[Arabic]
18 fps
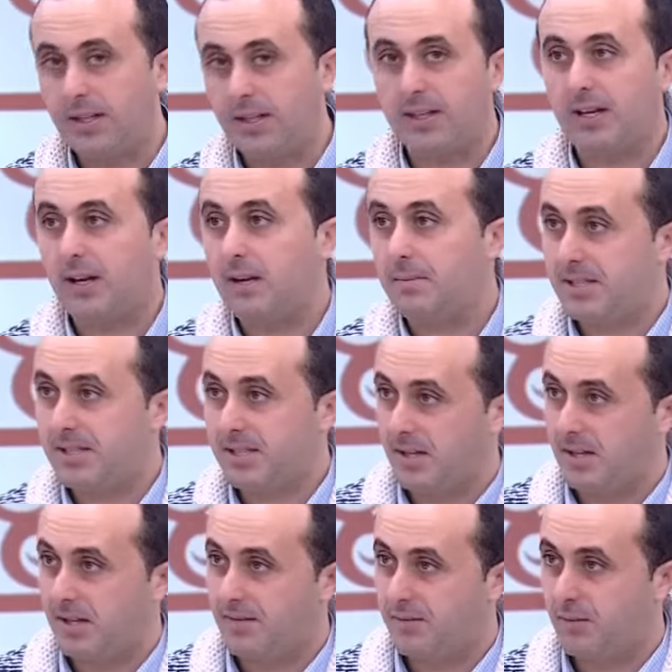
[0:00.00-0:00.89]
كاين
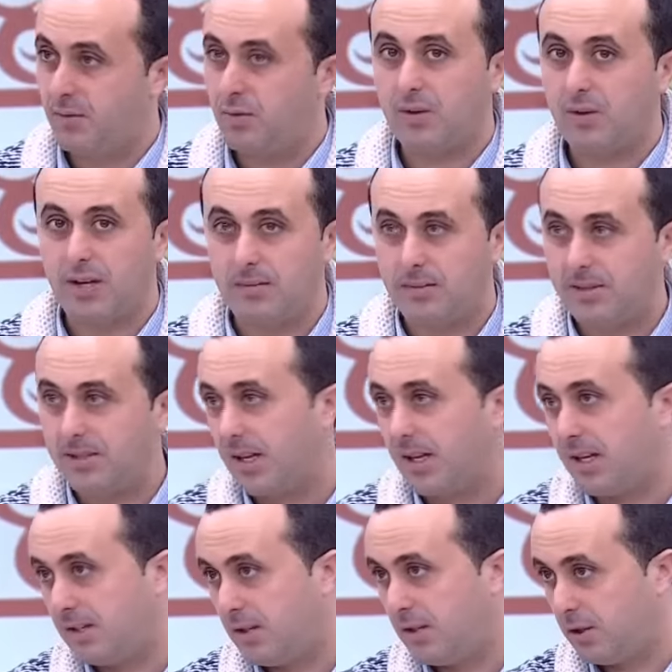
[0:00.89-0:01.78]
البساره ديال الفول وكاين
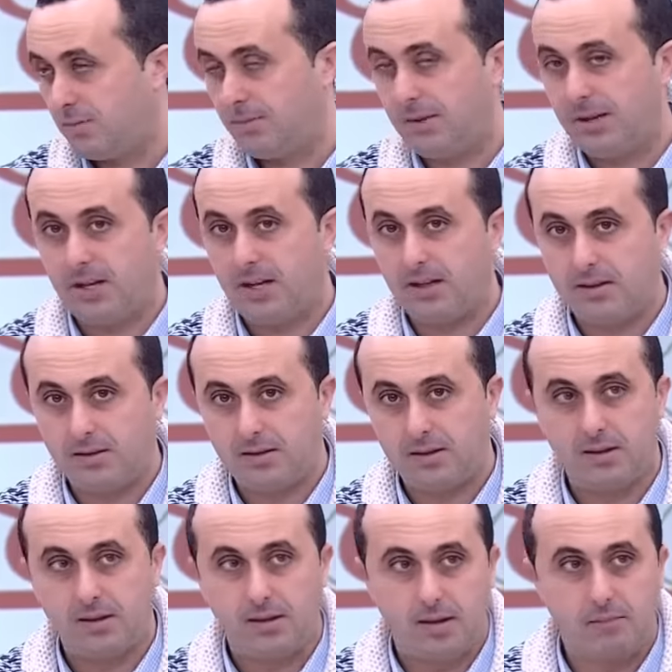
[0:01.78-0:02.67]
البساره ديال الجبنه اللي
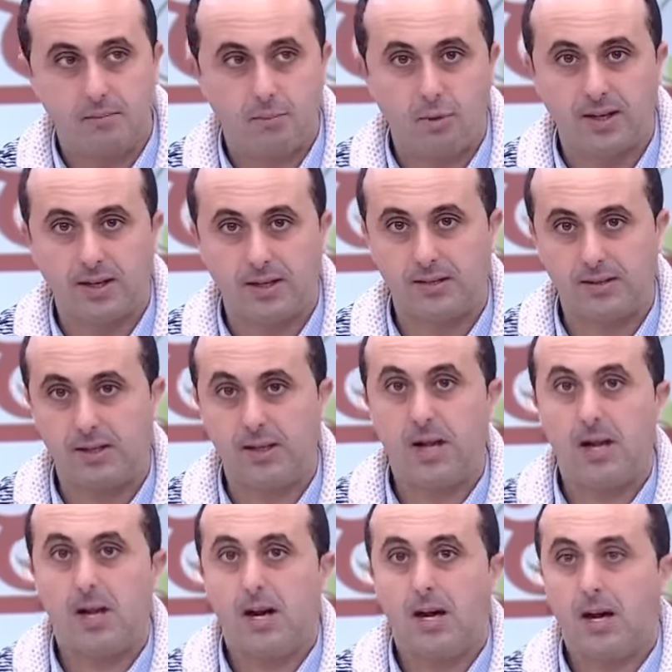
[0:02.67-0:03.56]
البوا كاسي
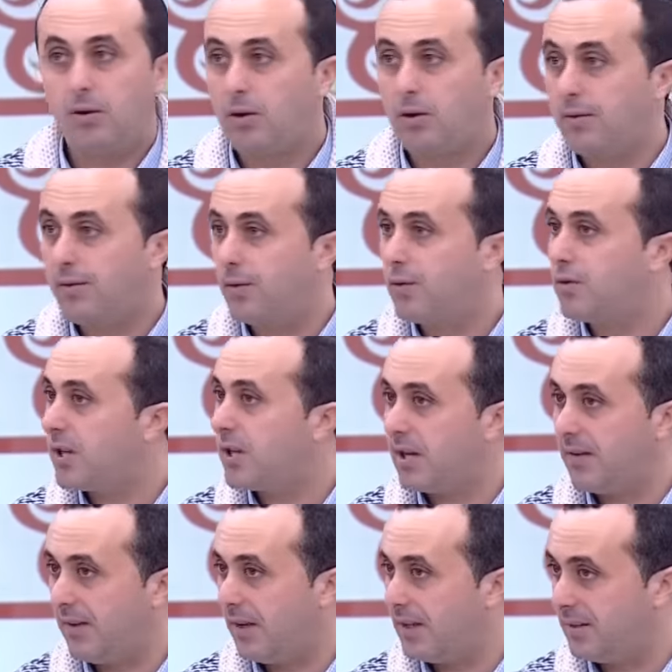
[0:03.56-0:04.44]
الوغ الفول
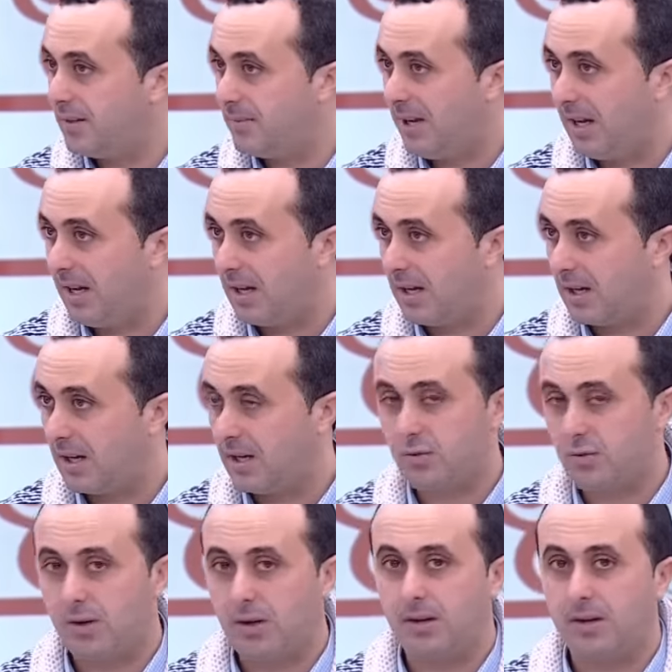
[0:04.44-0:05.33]
شرنا في عديد من
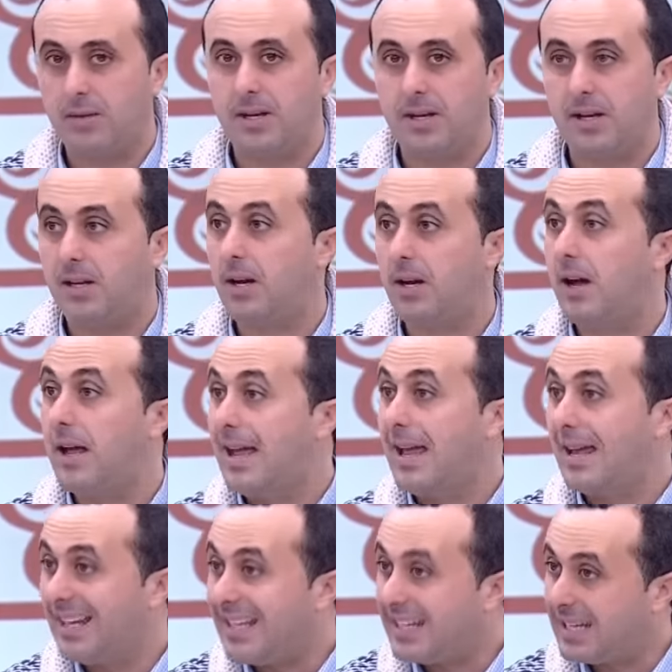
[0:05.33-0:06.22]
الحلقات وقلنا بان
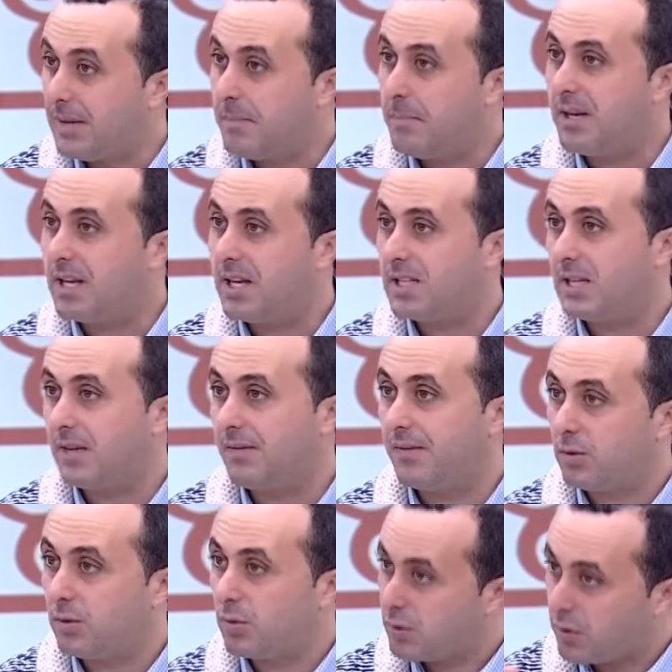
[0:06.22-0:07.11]
الكميه ديال
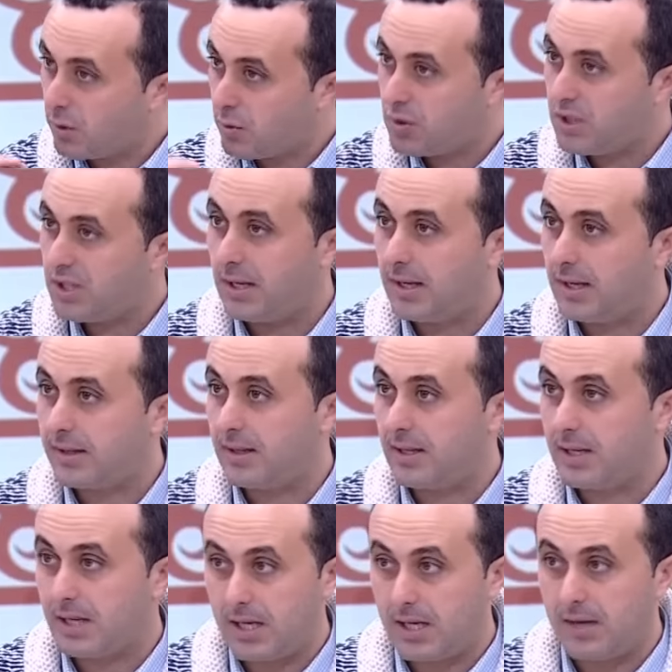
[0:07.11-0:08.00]
الفيتوستروجينات
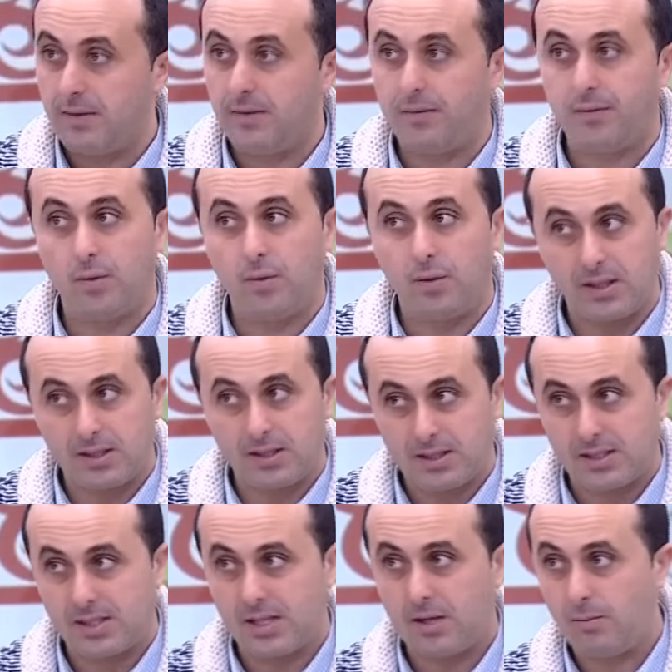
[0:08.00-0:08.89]
اللي كاينه في الفول اللي
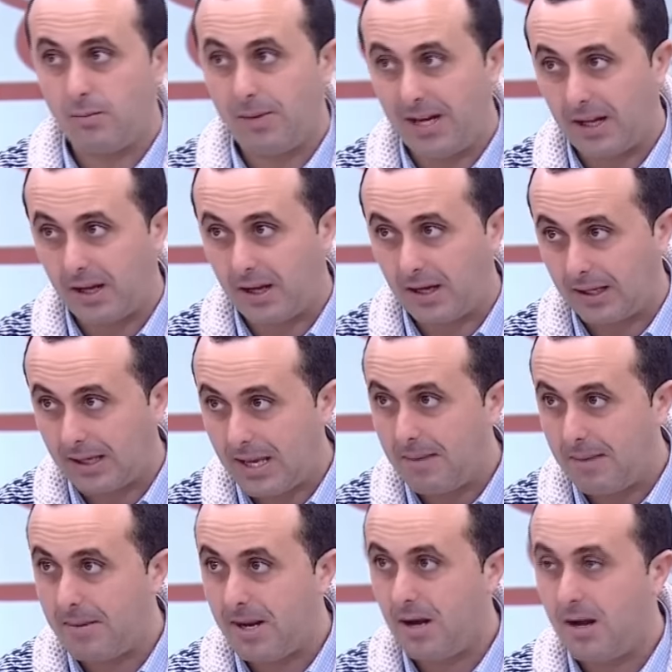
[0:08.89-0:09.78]
خصصنا لهم حلقه
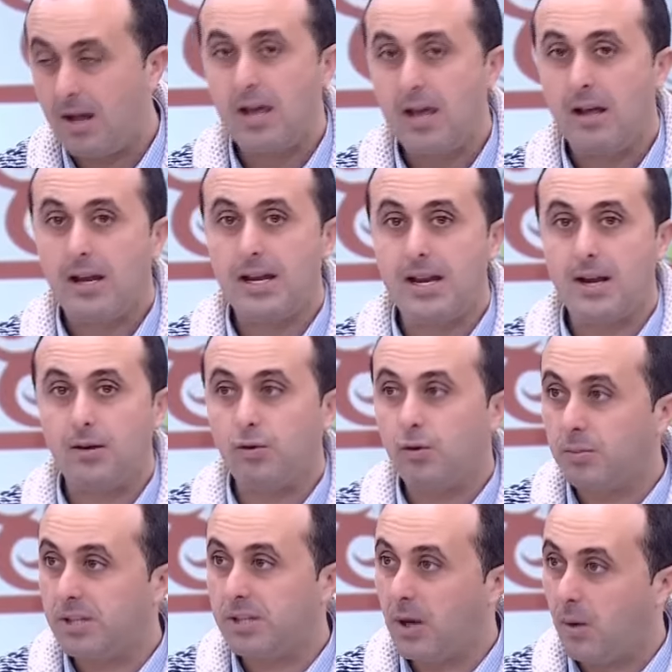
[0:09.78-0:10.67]
كامله اللي
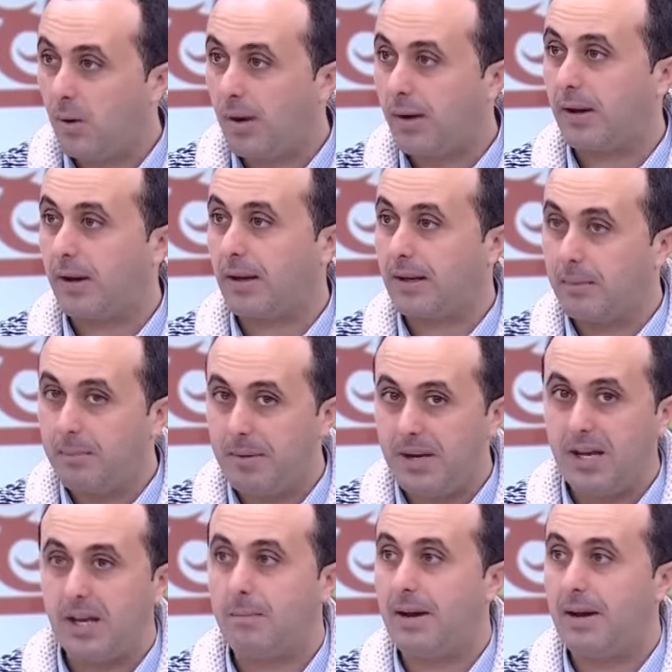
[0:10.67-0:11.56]
عندهم دور
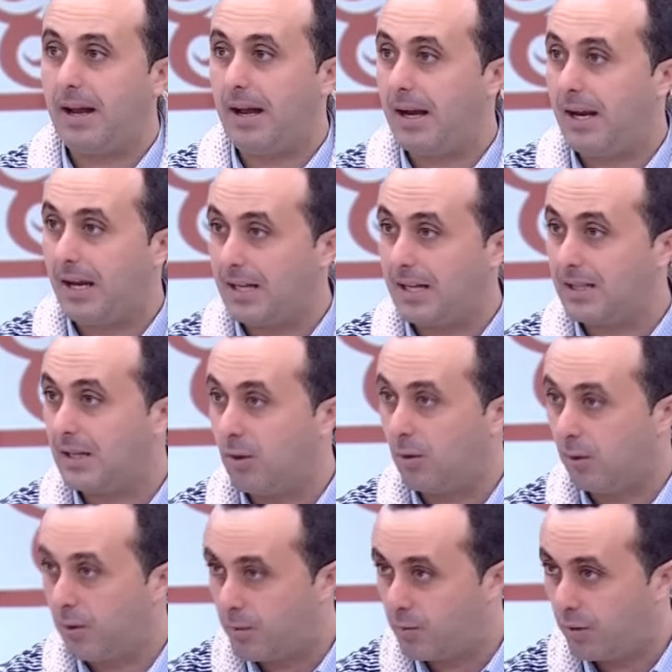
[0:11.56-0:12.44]
كبير بالعلاقه ديال
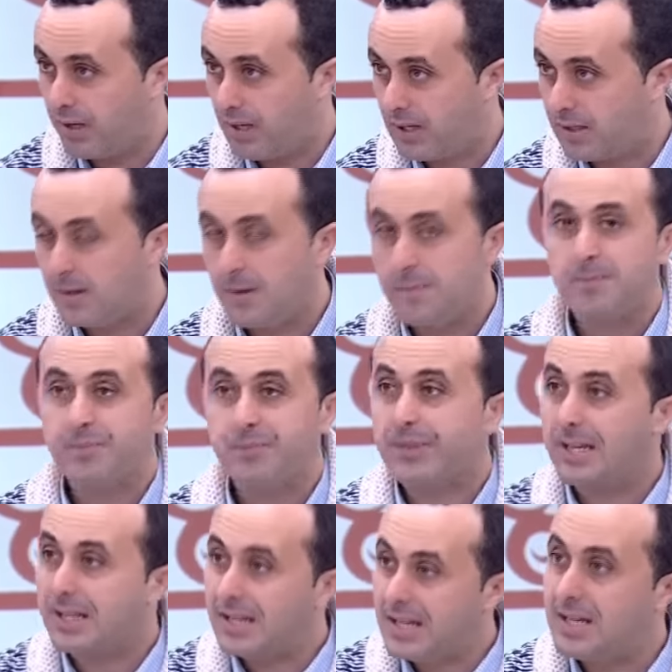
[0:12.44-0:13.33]
الهرمونات
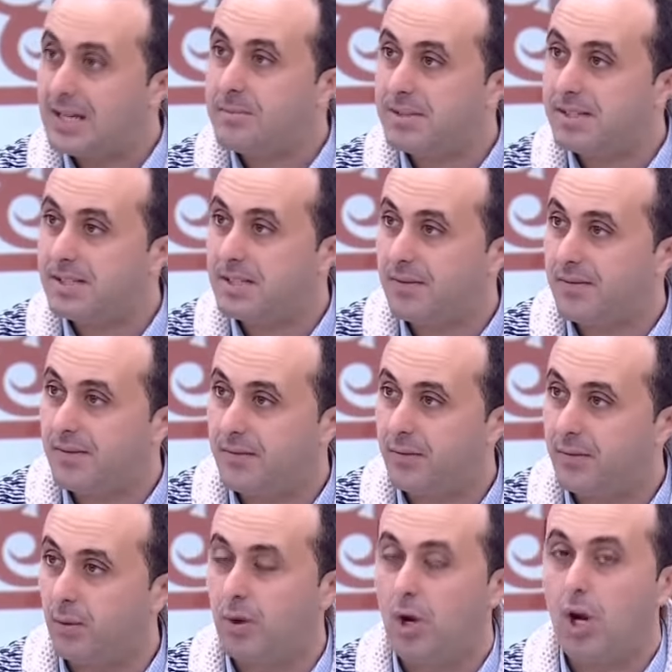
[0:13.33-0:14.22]
كاينين بزاف في
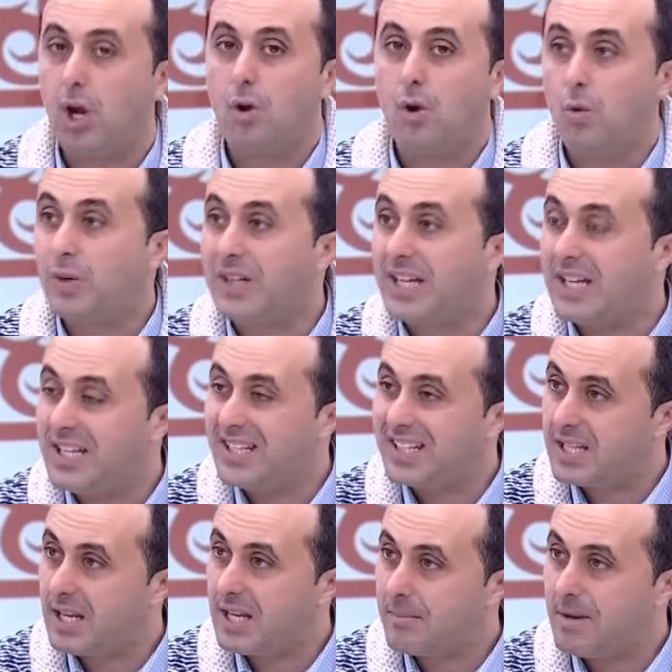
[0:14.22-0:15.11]
الفول وكاينين
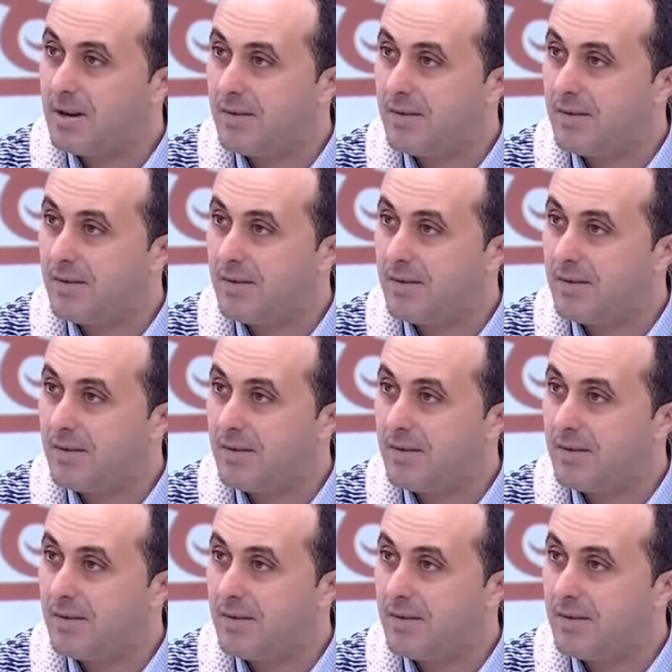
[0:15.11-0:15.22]
اكثر من